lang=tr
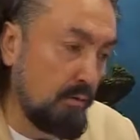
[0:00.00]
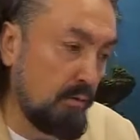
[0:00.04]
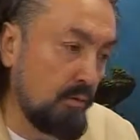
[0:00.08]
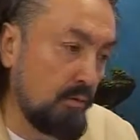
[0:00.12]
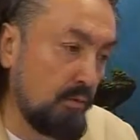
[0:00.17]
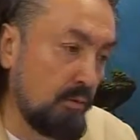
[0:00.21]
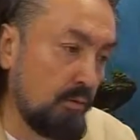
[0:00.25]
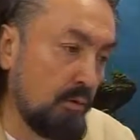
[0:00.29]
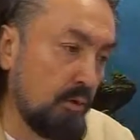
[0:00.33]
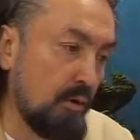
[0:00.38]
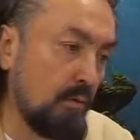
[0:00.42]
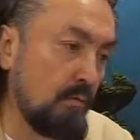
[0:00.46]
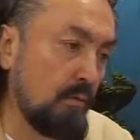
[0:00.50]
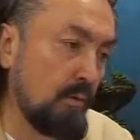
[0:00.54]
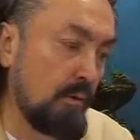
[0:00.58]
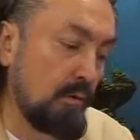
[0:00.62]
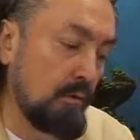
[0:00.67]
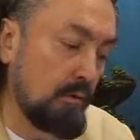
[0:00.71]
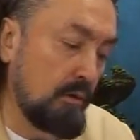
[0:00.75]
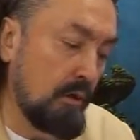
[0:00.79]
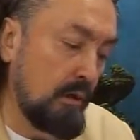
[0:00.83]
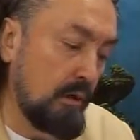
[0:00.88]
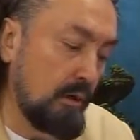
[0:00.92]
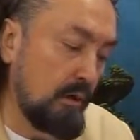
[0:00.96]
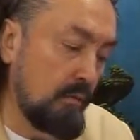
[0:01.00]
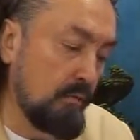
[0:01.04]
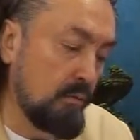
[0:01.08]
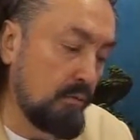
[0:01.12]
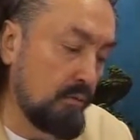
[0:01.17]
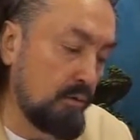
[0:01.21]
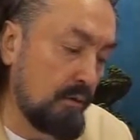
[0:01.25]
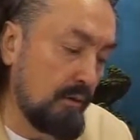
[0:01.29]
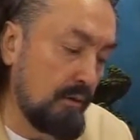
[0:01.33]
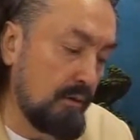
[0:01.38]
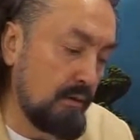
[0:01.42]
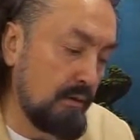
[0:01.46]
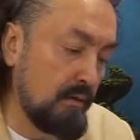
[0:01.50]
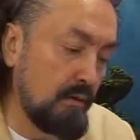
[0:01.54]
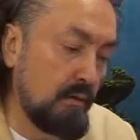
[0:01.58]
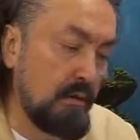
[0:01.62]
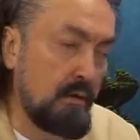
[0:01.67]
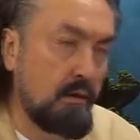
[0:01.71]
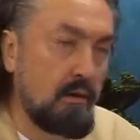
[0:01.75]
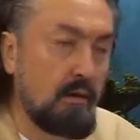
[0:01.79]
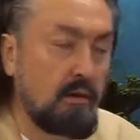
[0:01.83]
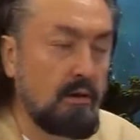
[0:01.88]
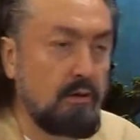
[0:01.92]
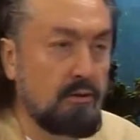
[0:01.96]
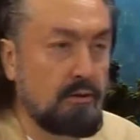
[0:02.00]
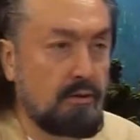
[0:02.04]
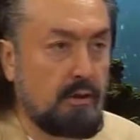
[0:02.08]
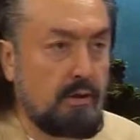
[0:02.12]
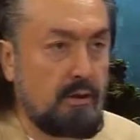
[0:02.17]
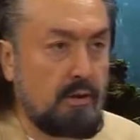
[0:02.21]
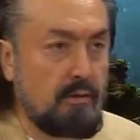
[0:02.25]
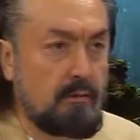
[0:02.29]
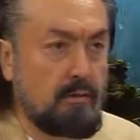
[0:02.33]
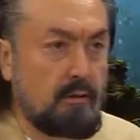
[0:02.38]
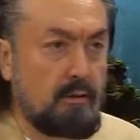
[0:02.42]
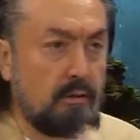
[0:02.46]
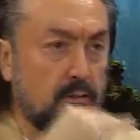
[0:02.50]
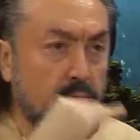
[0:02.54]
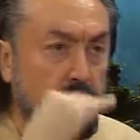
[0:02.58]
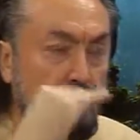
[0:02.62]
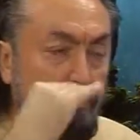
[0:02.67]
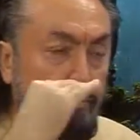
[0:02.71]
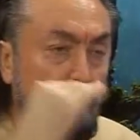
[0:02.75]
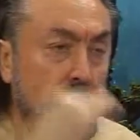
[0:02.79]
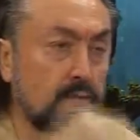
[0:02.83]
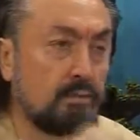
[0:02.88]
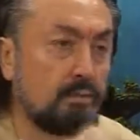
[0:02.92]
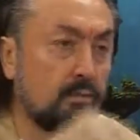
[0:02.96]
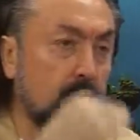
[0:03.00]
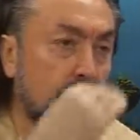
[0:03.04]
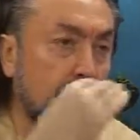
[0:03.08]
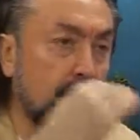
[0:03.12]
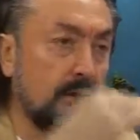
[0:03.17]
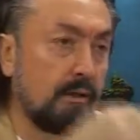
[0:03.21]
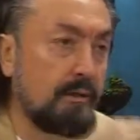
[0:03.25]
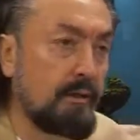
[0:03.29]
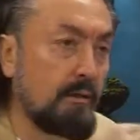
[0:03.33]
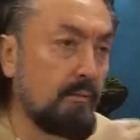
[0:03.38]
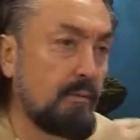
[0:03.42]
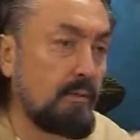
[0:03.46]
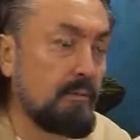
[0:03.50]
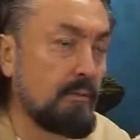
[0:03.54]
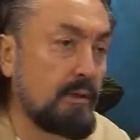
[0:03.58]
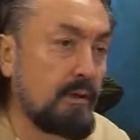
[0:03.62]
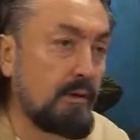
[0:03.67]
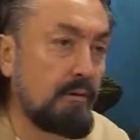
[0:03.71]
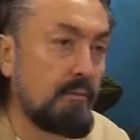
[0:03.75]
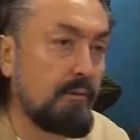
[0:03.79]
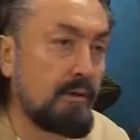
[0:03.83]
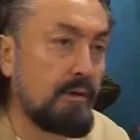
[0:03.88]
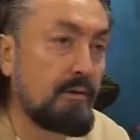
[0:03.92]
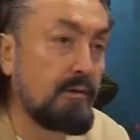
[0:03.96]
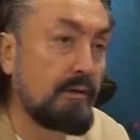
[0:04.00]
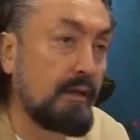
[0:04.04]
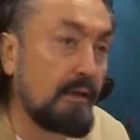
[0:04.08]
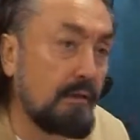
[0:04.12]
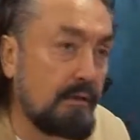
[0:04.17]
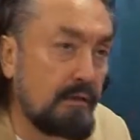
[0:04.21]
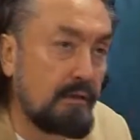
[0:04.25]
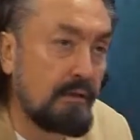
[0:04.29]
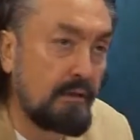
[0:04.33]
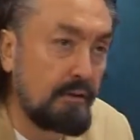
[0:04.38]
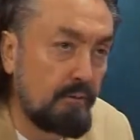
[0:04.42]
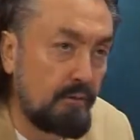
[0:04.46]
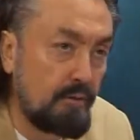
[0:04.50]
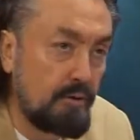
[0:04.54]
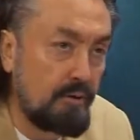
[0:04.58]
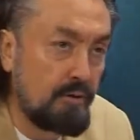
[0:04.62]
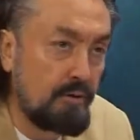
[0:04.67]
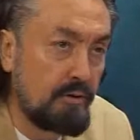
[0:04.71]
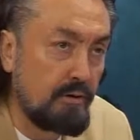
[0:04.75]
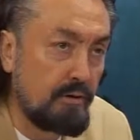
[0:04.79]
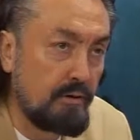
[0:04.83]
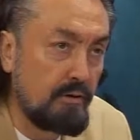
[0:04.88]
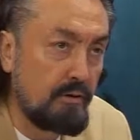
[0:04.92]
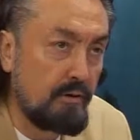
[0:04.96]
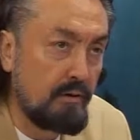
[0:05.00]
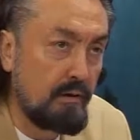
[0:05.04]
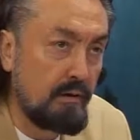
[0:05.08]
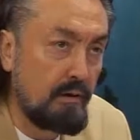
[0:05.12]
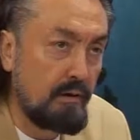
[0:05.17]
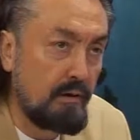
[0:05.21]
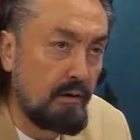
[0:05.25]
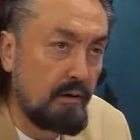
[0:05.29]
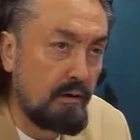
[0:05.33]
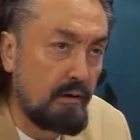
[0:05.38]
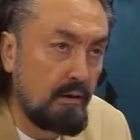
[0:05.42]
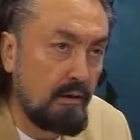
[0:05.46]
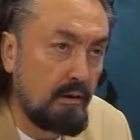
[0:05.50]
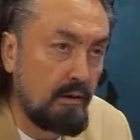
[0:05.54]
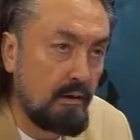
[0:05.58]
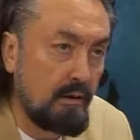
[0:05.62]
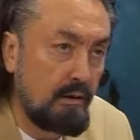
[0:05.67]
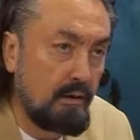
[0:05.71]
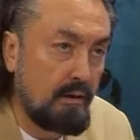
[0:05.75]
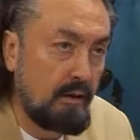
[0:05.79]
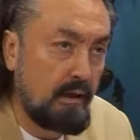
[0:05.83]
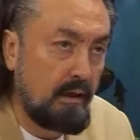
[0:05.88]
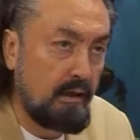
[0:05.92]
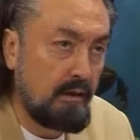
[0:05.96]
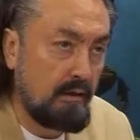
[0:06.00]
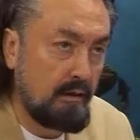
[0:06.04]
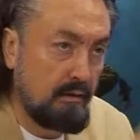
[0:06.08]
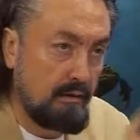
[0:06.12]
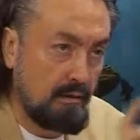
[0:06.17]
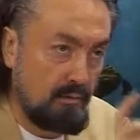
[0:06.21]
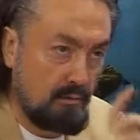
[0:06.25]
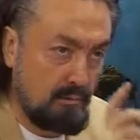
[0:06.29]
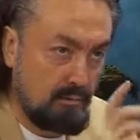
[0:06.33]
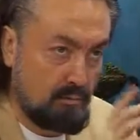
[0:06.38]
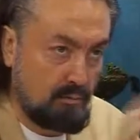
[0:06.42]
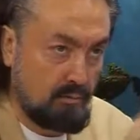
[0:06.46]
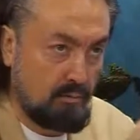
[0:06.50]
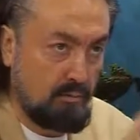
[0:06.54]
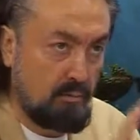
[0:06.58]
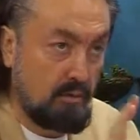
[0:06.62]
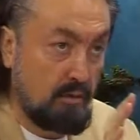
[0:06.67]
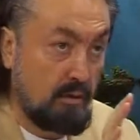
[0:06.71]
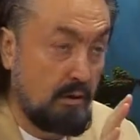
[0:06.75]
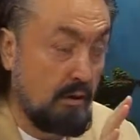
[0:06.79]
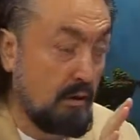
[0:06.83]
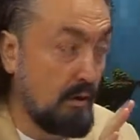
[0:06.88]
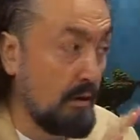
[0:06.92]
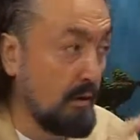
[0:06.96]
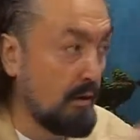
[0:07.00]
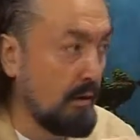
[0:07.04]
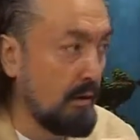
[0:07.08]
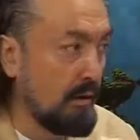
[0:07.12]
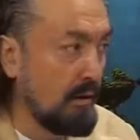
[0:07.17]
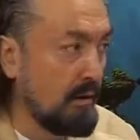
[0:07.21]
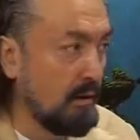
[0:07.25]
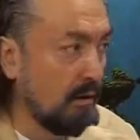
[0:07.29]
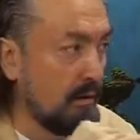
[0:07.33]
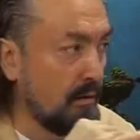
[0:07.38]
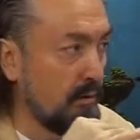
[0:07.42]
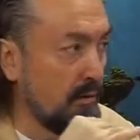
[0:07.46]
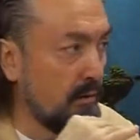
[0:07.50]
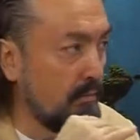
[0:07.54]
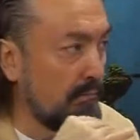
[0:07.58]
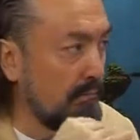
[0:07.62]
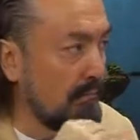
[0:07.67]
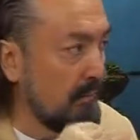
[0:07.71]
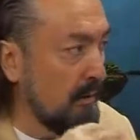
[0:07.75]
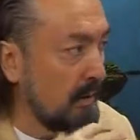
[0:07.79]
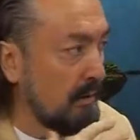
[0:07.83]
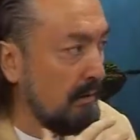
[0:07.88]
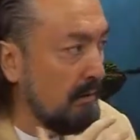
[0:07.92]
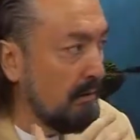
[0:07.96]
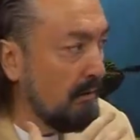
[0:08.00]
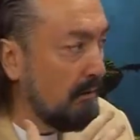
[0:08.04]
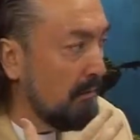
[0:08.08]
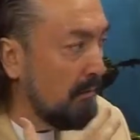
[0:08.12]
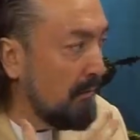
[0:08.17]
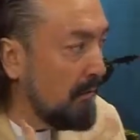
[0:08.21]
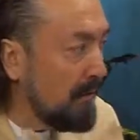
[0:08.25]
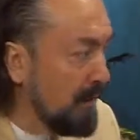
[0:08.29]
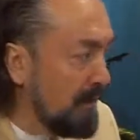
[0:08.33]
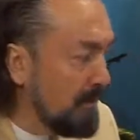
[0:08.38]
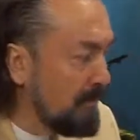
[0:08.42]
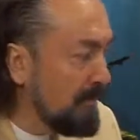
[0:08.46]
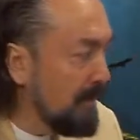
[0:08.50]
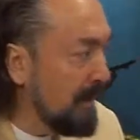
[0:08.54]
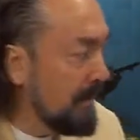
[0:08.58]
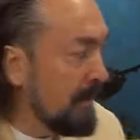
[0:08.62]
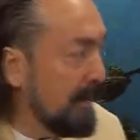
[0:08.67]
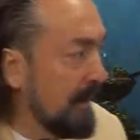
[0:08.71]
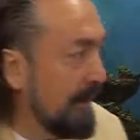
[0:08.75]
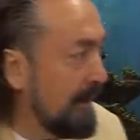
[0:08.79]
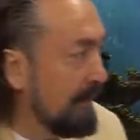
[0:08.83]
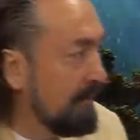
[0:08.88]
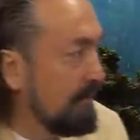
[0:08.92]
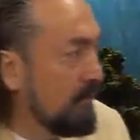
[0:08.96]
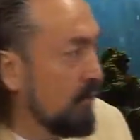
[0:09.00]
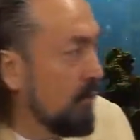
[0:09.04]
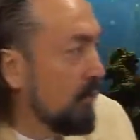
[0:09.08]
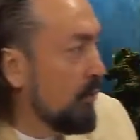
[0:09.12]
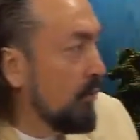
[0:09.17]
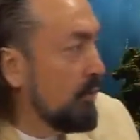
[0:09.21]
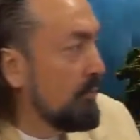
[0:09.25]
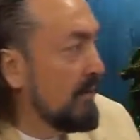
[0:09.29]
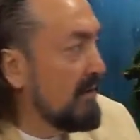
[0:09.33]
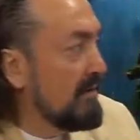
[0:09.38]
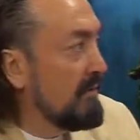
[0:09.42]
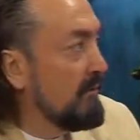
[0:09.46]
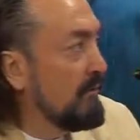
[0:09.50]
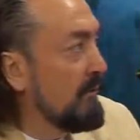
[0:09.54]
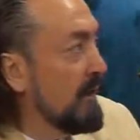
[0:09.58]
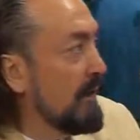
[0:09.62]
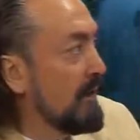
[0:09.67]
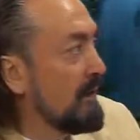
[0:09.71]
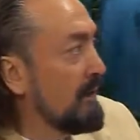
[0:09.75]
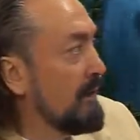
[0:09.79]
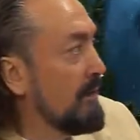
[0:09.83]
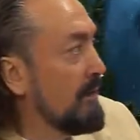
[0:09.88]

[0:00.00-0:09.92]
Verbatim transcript: Ee, ki e, Tahrim suresinde Cenab-ı Allah uzun uzun peygamberin hanımlarını tehdit etmiştir. Evet. Yani e, garip yani evli olmanın